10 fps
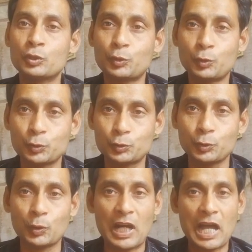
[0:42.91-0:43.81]
तो
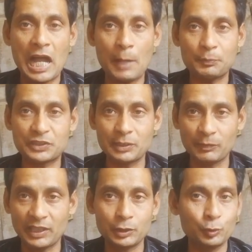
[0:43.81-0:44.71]
दोस्तों आपसे
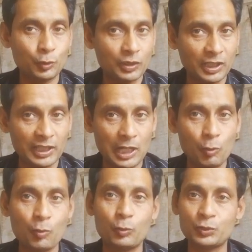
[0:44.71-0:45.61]
मैं जो कह रहा
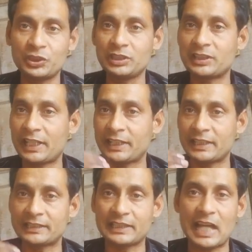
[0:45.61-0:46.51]
हूँ उसी
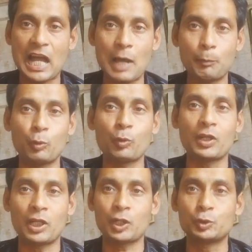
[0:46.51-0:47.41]
तरीके से आप
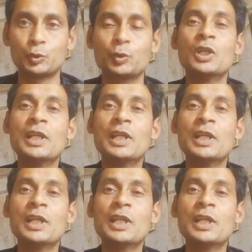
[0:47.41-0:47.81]
लोग अगर जो